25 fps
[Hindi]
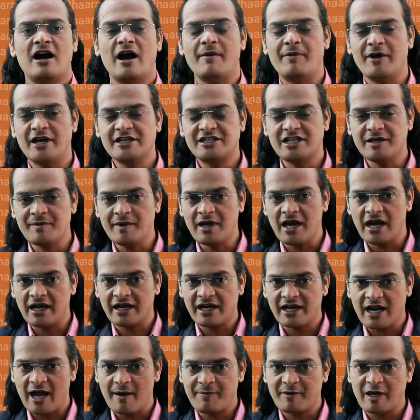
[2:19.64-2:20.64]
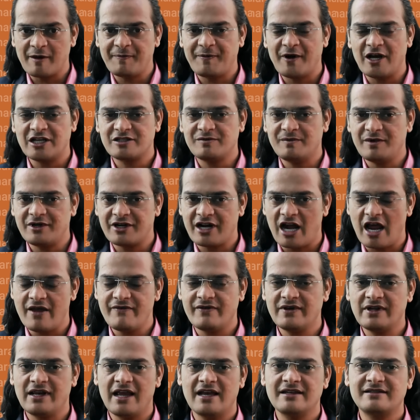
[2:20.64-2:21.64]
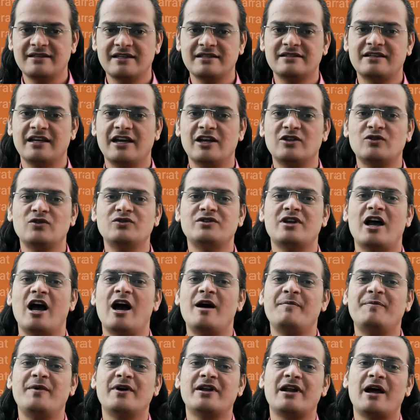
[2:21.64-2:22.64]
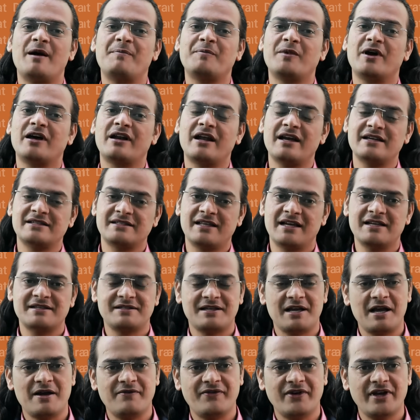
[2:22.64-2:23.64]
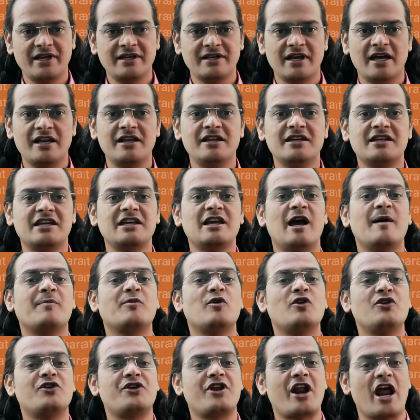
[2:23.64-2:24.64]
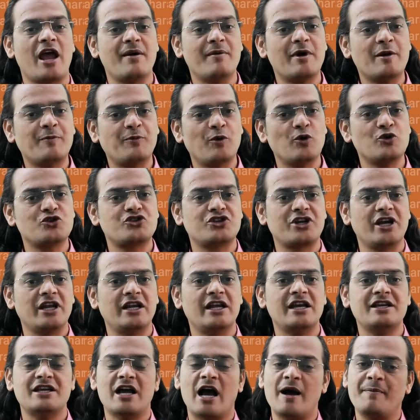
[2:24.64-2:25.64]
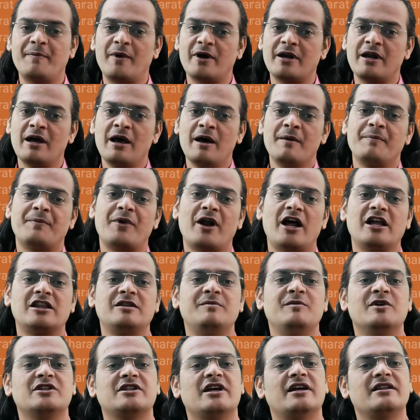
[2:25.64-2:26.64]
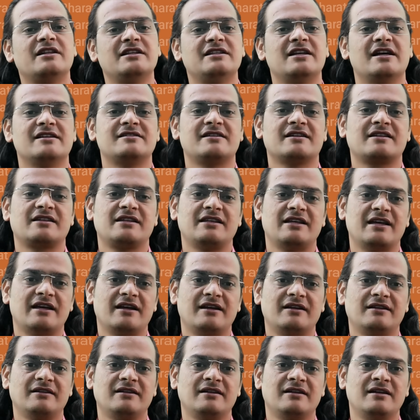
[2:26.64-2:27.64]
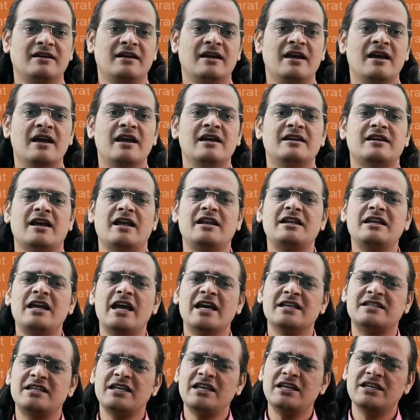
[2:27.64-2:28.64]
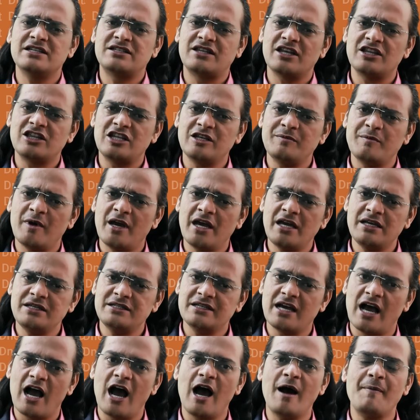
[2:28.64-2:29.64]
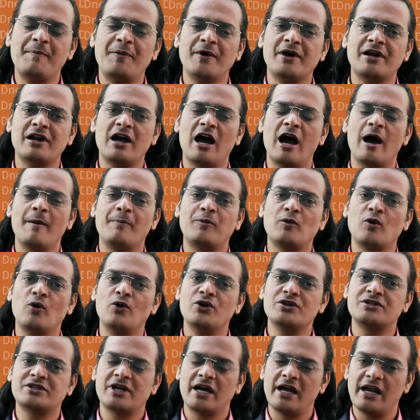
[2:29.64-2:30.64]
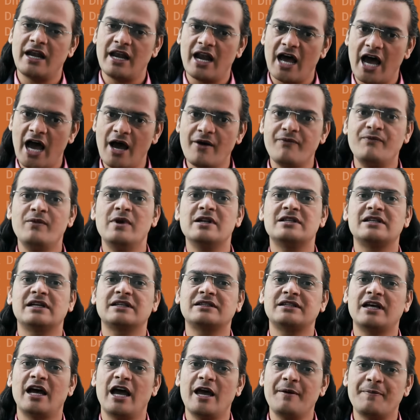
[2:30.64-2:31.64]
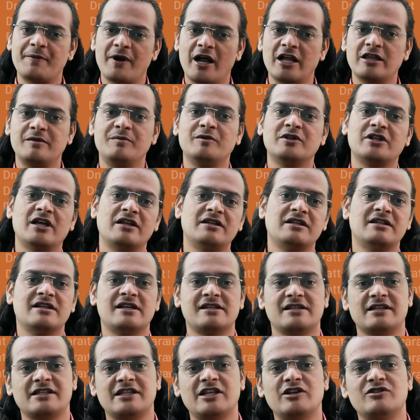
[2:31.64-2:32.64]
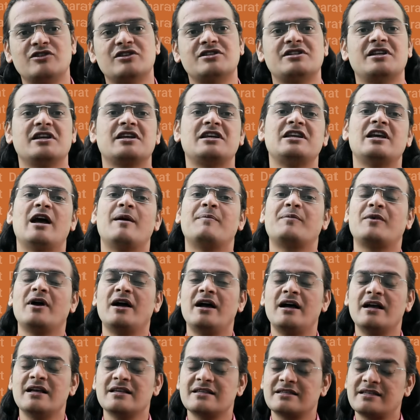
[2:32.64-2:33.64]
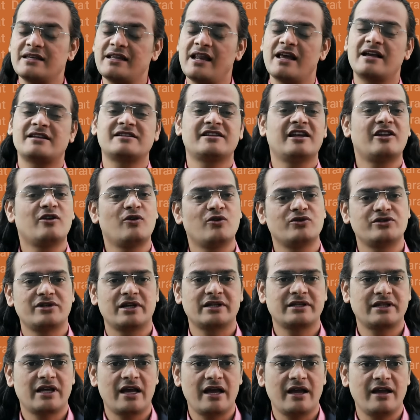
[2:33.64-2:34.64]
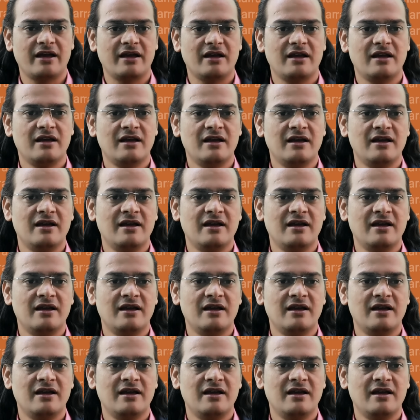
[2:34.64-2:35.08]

अब ऐसे में अगर आपके पास में ड्राइविंग लाइसेंस है तो यहाँ पर आपका रास्ता साफ है यानी कि आपको ड्राइवर पोस्ट के लिए यहाँ पर प्राथमिकता दी जा सकती है यानी ऐसी स्थिति में यहाँ पर आपको इसका लाभ मिल सकता है प्राथमिकता दी जा सकती है जिससे कि आपका सिलेक्शन हो सकता है